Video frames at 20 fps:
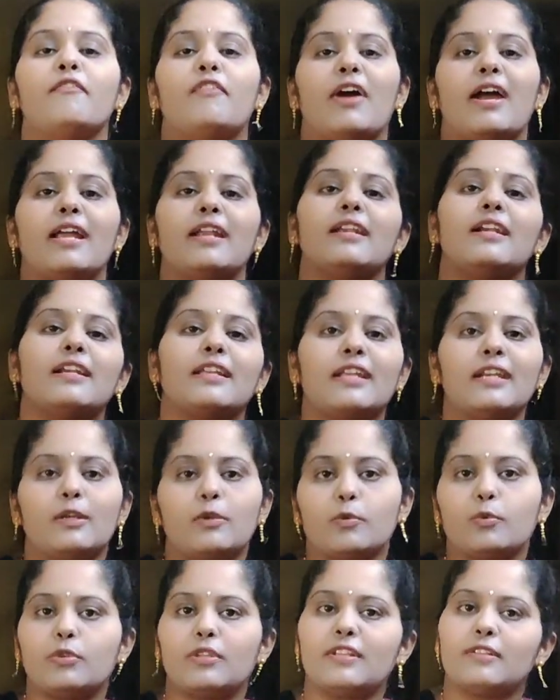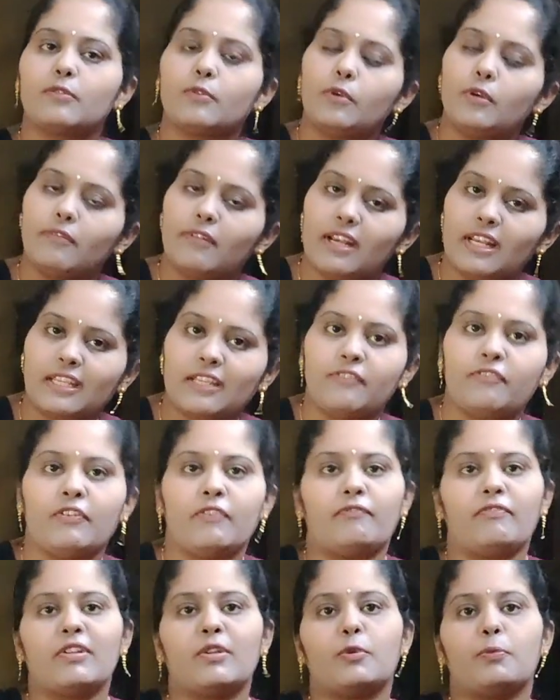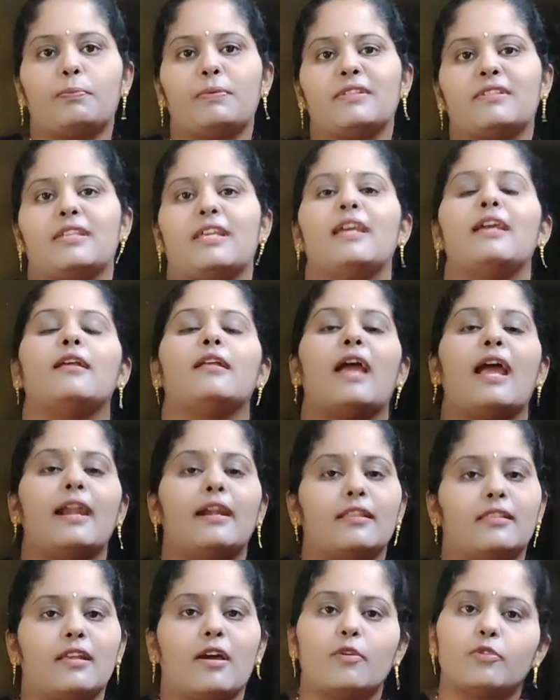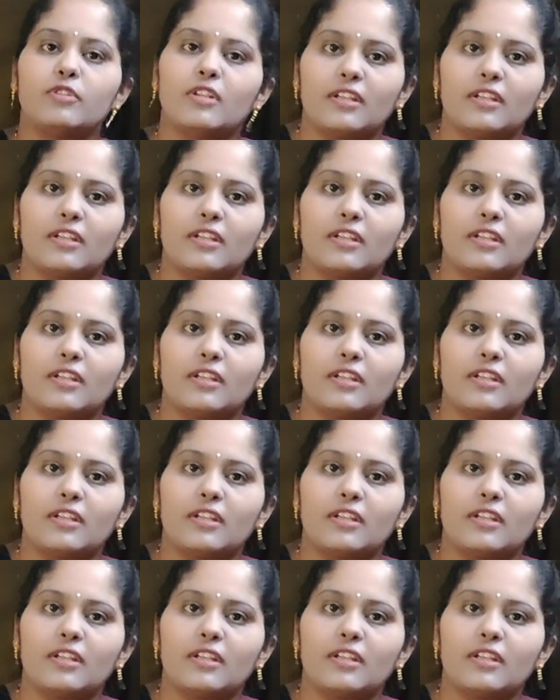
ఫైవ్ హండ్రెడ్కి టూ తీసుకున్న వాళ్ళకి ఫిఫ్టీ రూపీసే అండ్